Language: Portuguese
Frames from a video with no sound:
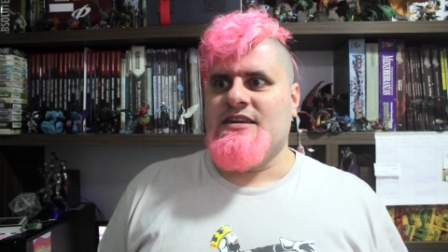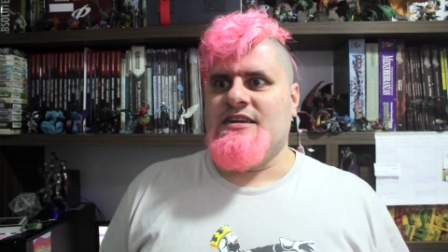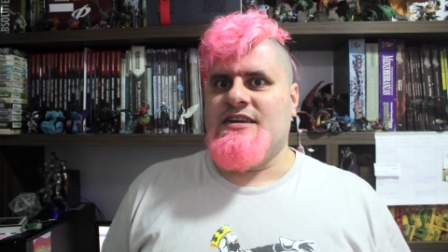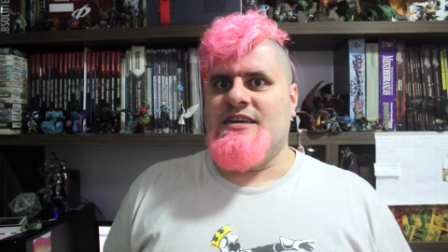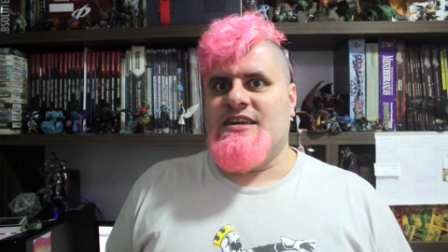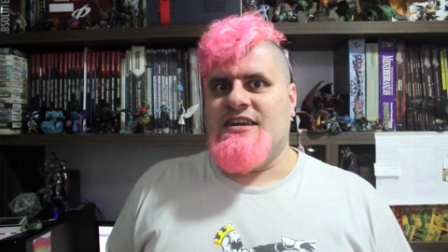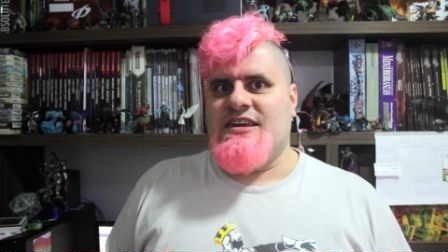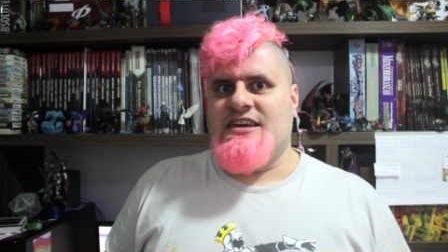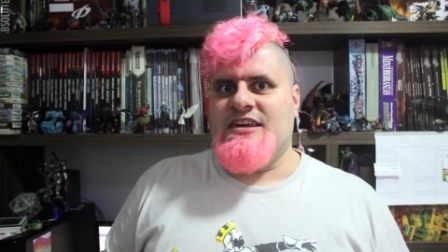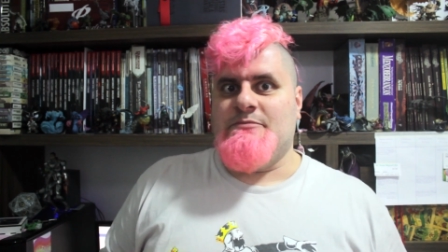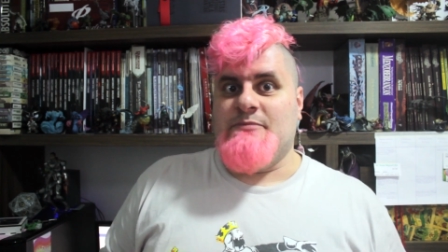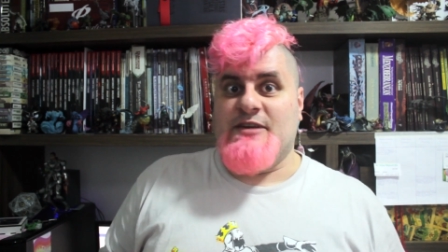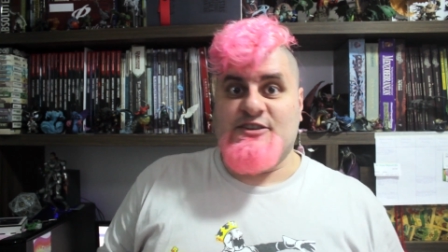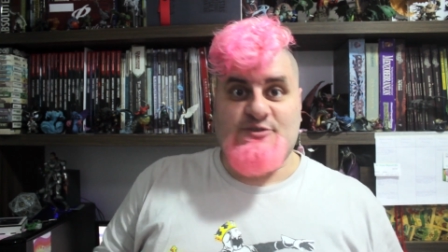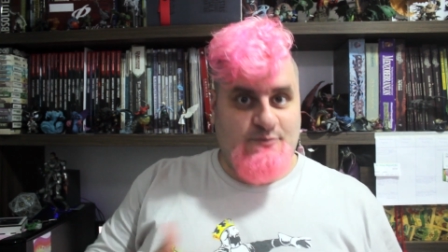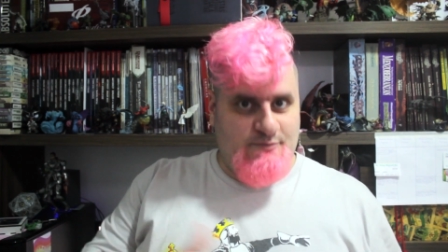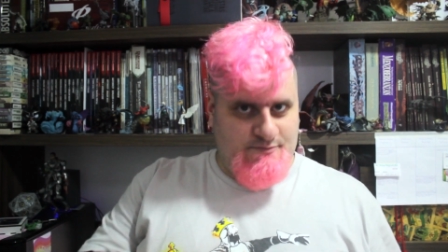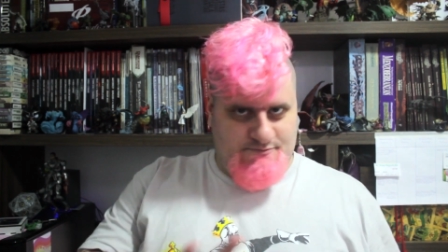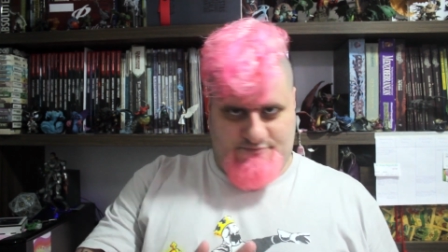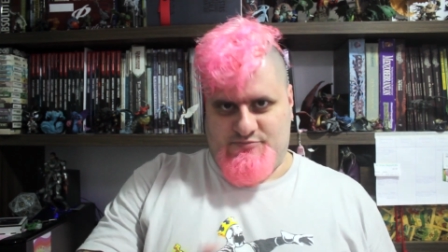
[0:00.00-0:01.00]
e
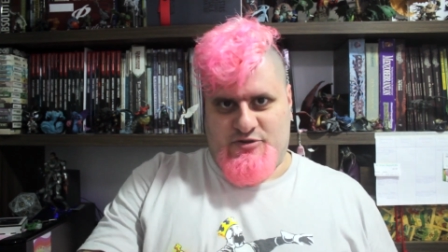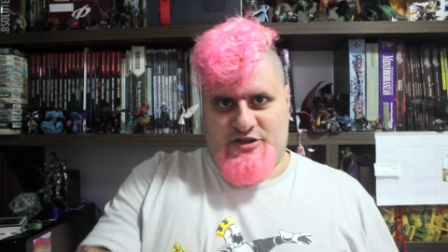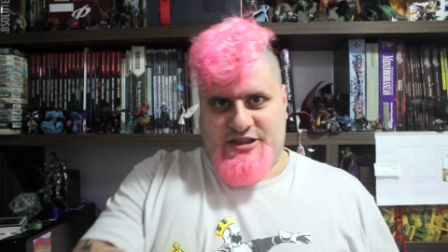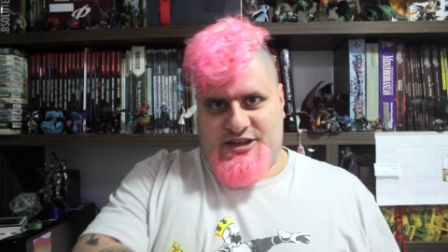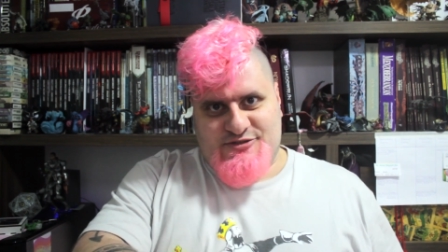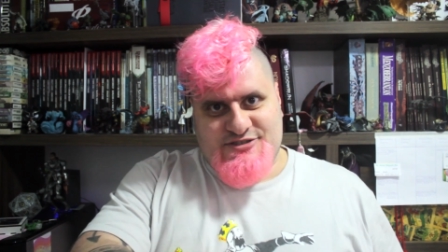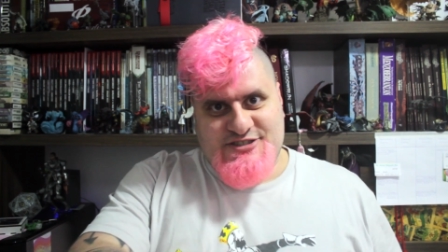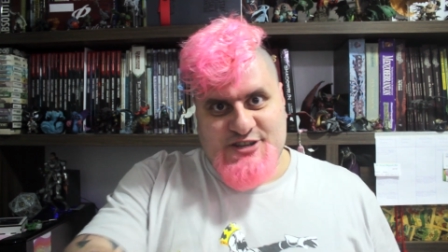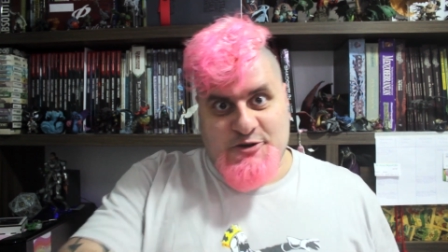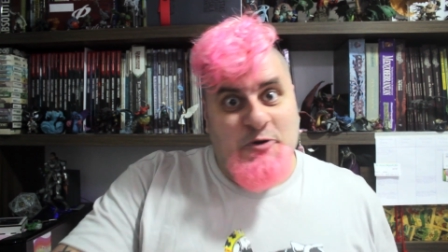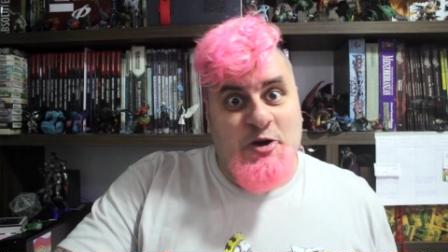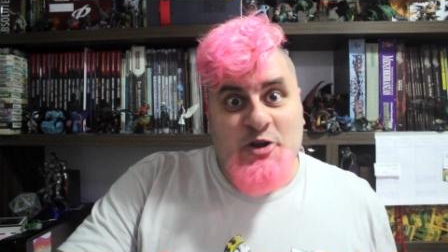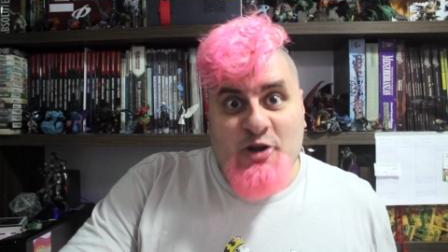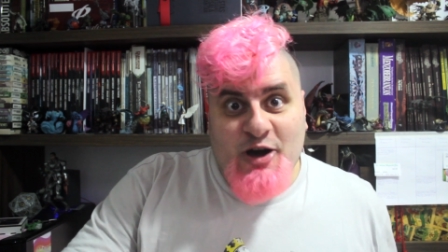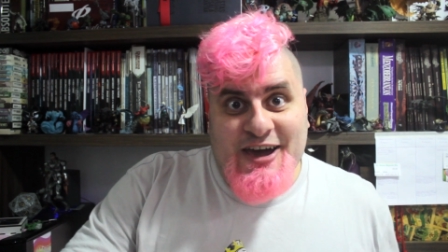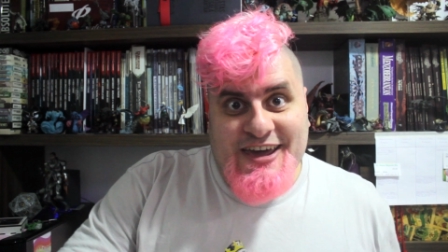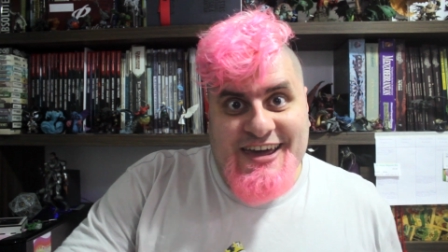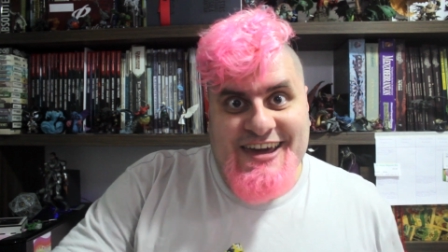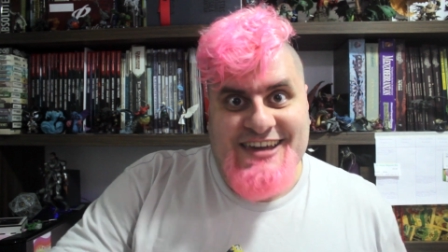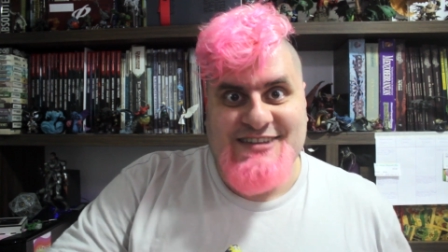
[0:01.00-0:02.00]
mesmo podendo ser um
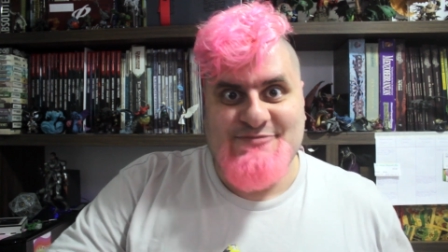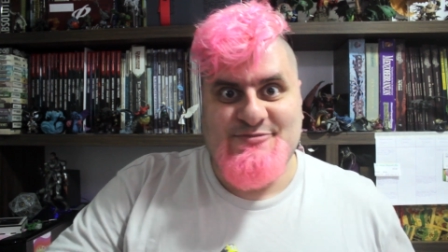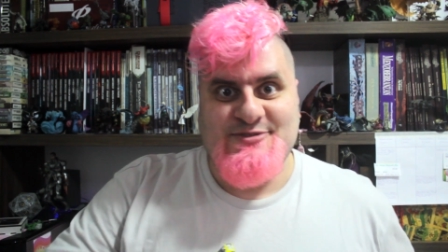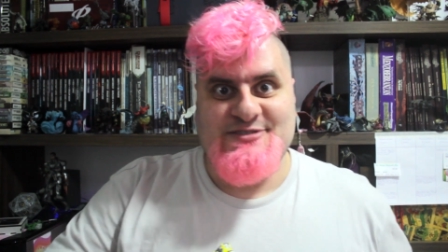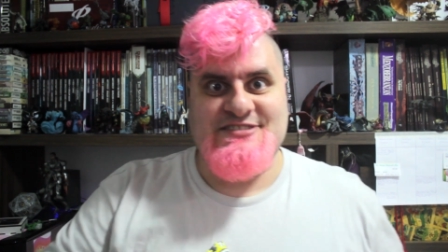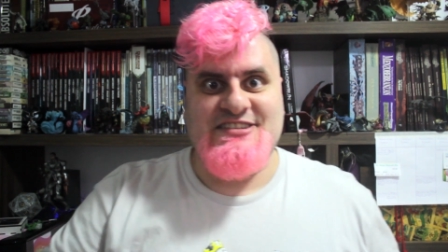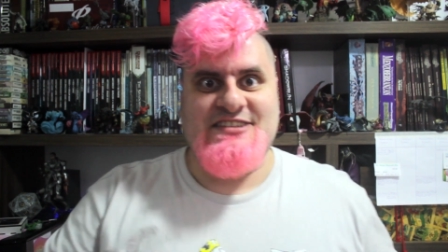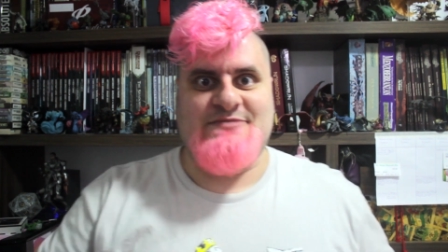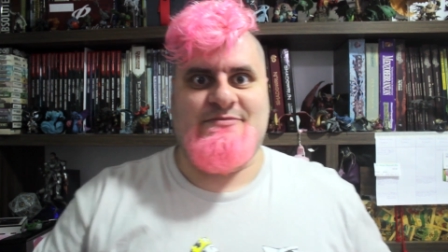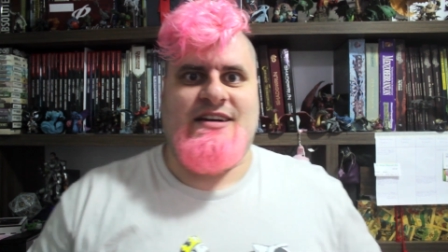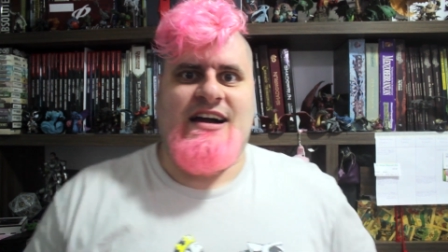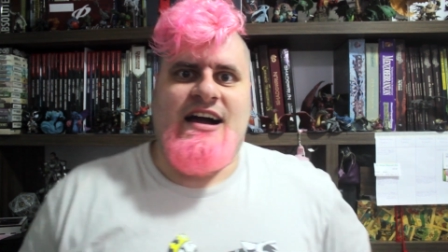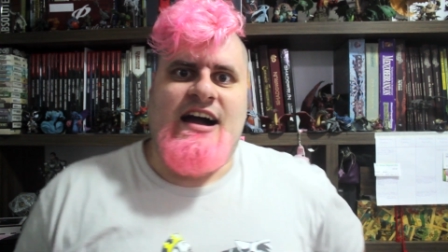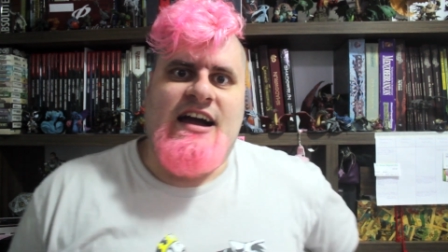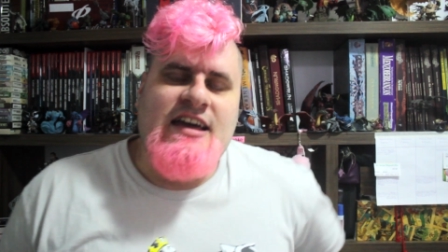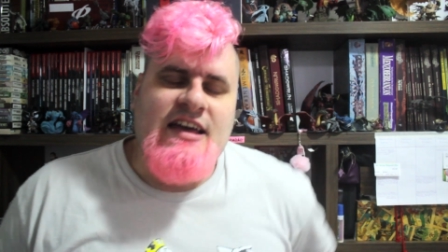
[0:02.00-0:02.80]
herói ainda por cima.